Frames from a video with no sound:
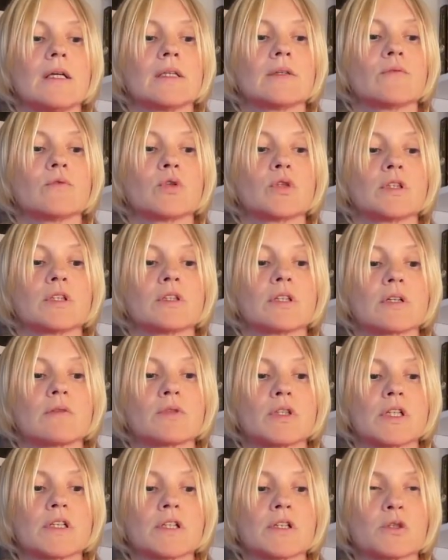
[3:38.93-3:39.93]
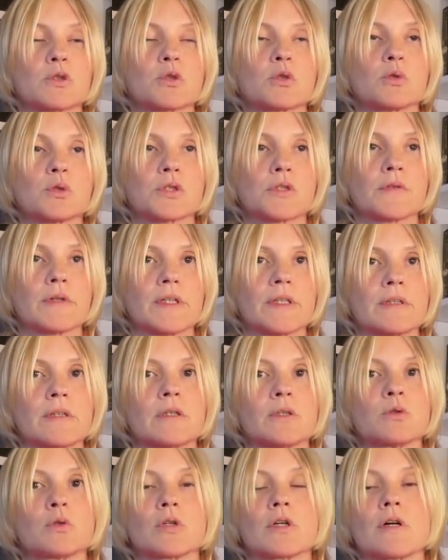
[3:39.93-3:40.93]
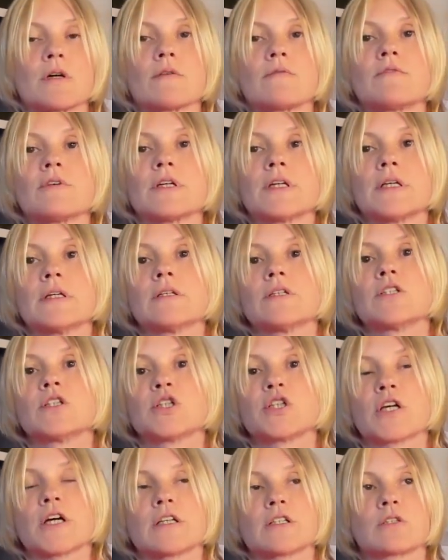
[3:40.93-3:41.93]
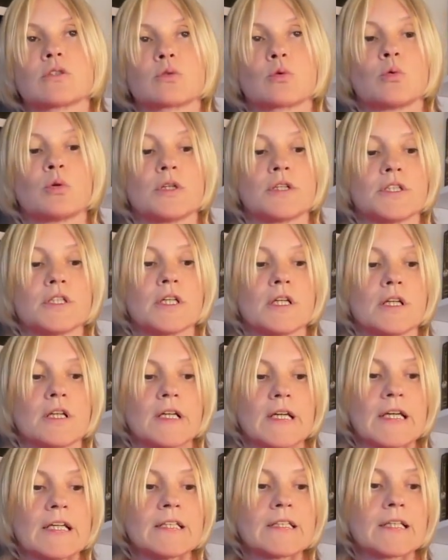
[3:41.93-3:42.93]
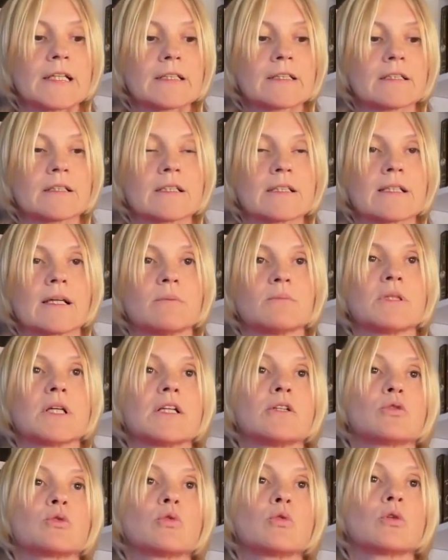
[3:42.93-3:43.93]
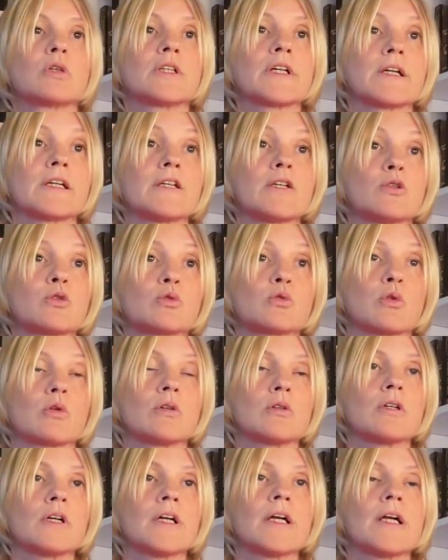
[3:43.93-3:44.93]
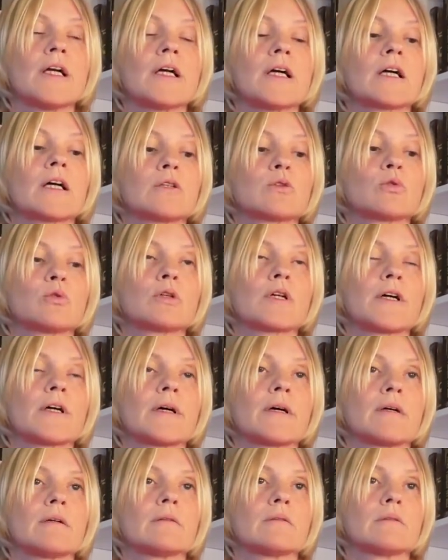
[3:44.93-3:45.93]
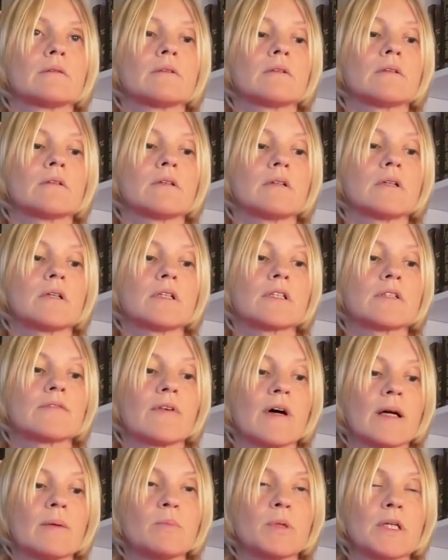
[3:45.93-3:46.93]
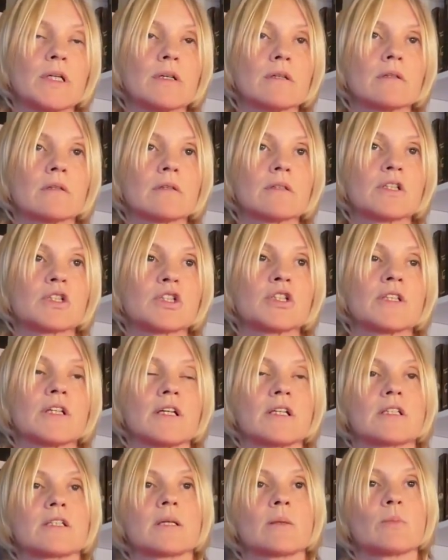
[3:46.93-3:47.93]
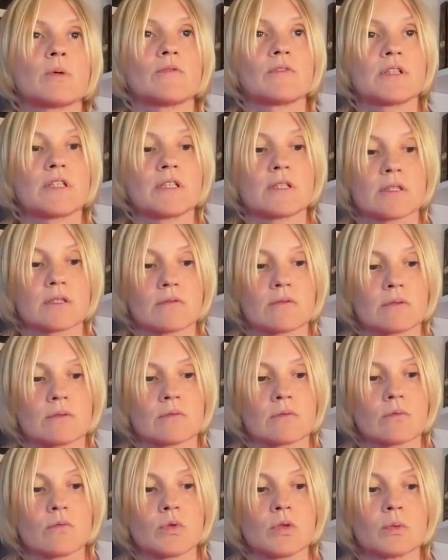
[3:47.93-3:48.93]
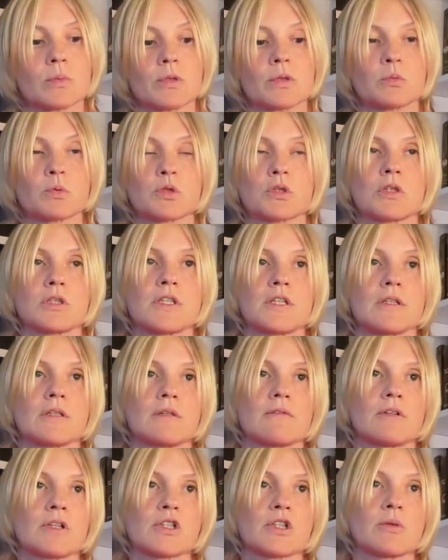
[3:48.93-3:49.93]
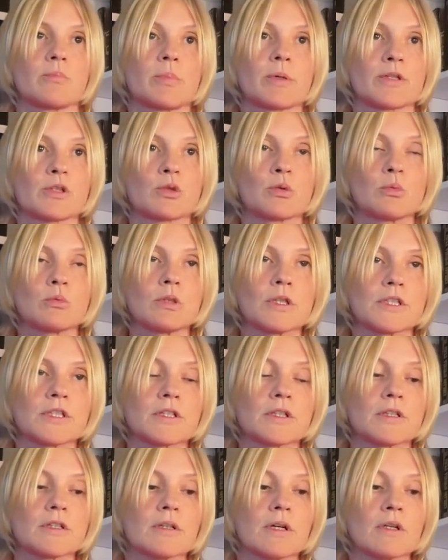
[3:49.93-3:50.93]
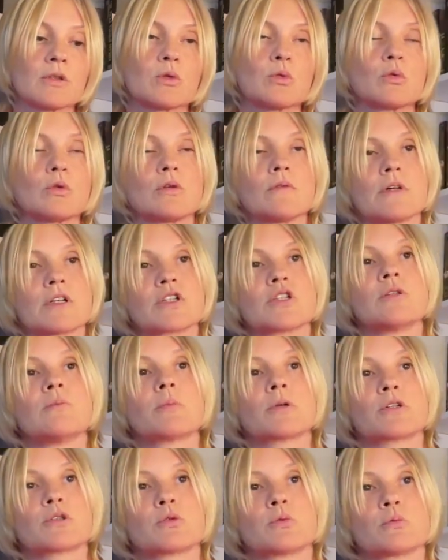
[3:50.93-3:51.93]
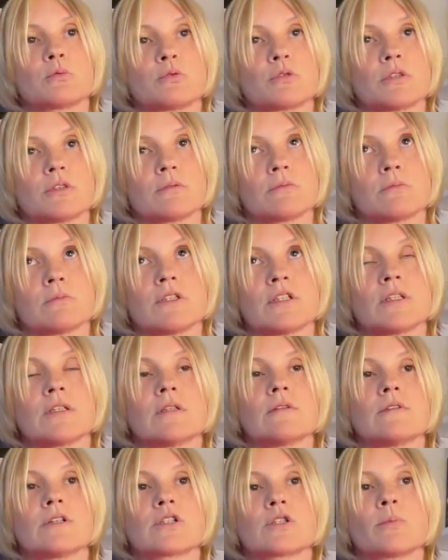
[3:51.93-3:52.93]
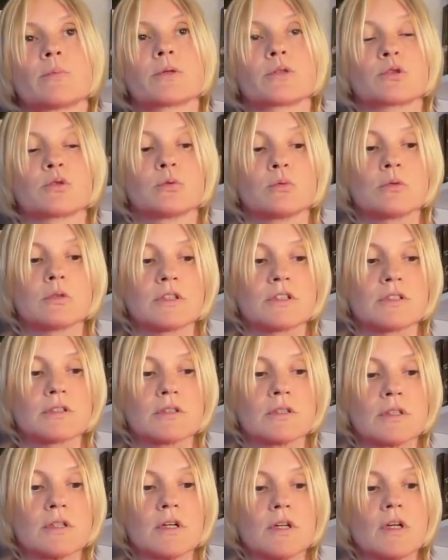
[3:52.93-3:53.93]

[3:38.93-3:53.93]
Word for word: Вот, так вот это чувство, которое вы сейчас холите или леете, это на самом деле тухлое яйцо, которое а, с вами, начиная с самого детства. Вот, потому что тело ваше проснулось, а дух ваш не проснулся. Тело ваше проснулось,